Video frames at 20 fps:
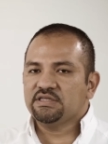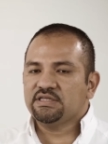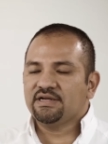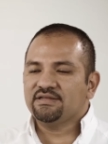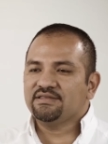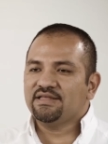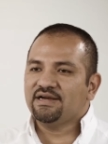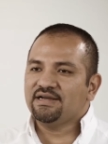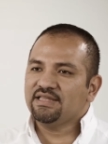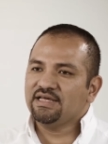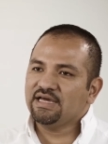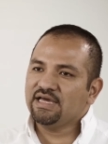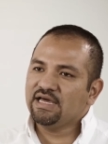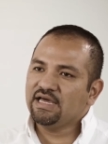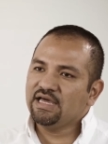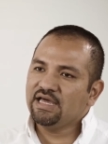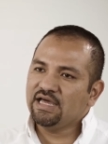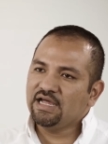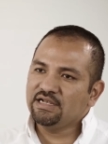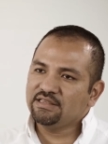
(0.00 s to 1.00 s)
tratar de
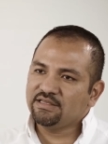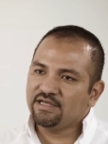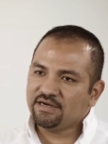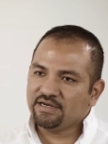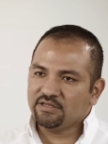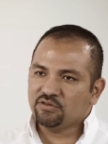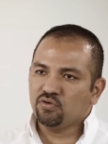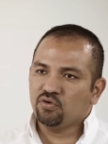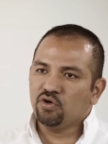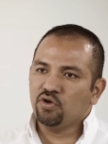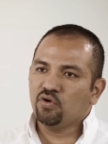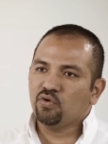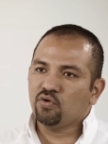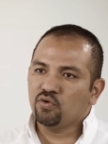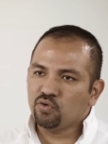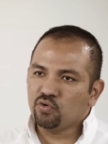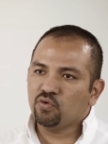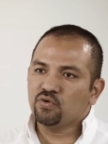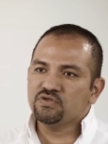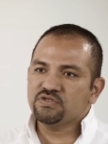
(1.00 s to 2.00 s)
que el territorio
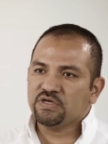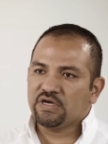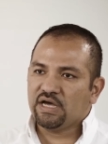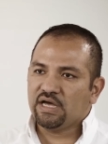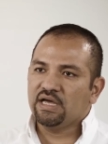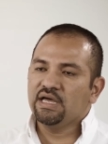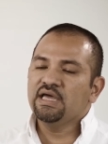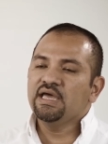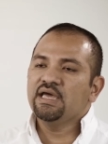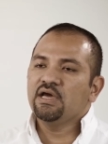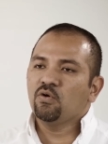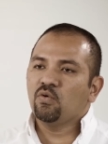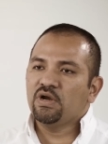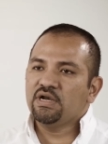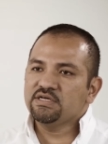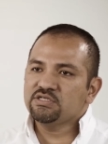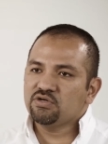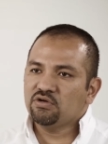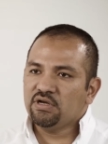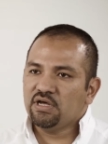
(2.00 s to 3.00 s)
conozca
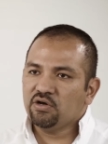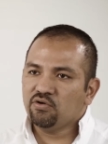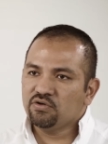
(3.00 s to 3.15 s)
cuáles son las